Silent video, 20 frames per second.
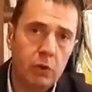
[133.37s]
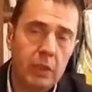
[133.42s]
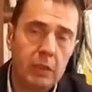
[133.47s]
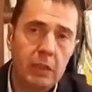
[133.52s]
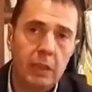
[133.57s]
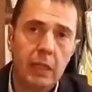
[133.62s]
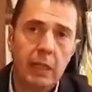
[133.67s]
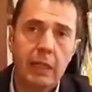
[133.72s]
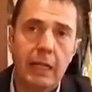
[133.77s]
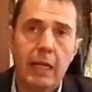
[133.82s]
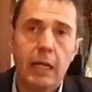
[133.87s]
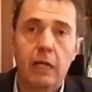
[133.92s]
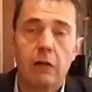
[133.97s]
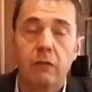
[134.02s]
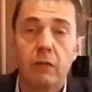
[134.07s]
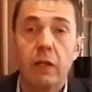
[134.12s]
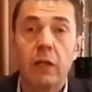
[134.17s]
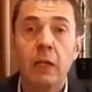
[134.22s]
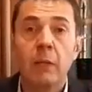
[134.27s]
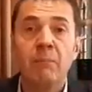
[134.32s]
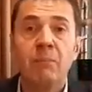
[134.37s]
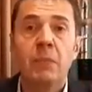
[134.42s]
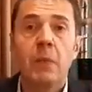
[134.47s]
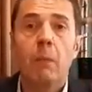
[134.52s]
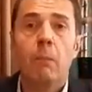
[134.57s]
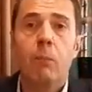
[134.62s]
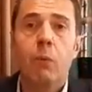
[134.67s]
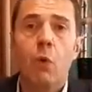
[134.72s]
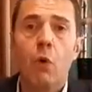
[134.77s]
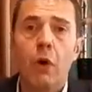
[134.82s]
potete recarvi
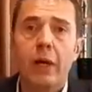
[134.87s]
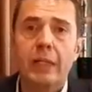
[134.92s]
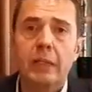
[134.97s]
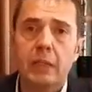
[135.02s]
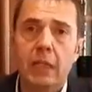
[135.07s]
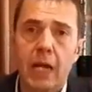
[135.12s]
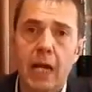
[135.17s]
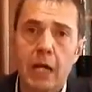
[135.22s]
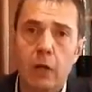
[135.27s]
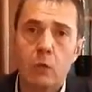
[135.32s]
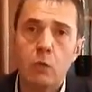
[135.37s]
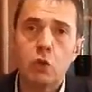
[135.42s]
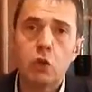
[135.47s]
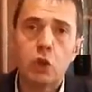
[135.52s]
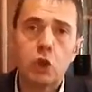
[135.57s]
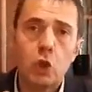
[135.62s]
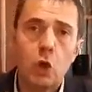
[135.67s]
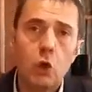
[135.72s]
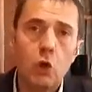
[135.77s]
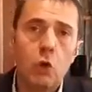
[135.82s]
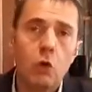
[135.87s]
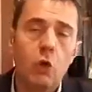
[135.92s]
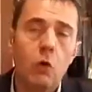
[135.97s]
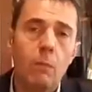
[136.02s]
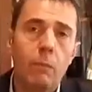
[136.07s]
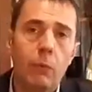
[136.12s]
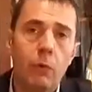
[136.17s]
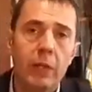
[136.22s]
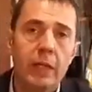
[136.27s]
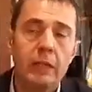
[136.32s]
può entrare un solo
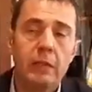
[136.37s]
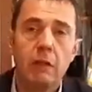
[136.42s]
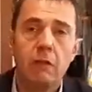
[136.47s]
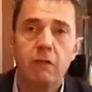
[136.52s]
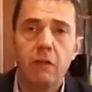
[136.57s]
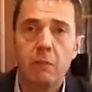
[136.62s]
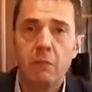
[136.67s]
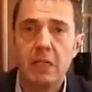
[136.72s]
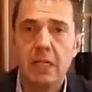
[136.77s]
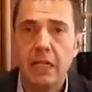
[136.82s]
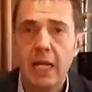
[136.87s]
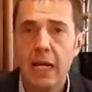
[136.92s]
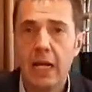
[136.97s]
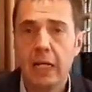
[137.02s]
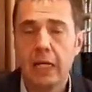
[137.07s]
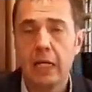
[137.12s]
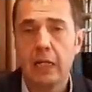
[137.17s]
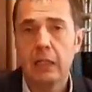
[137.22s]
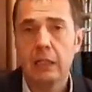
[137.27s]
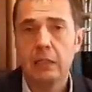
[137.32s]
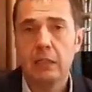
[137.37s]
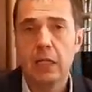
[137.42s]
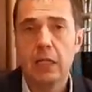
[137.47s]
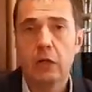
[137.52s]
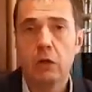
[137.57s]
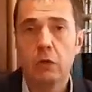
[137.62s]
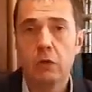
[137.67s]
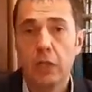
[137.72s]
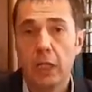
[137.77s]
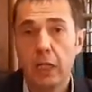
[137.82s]
componente familiare
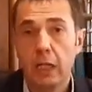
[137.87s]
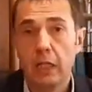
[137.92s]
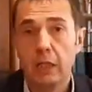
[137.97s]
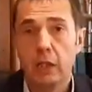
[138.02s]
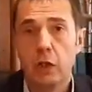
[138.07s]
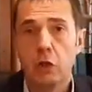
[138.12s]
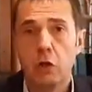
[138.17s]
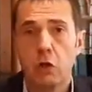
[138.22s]
all'interno del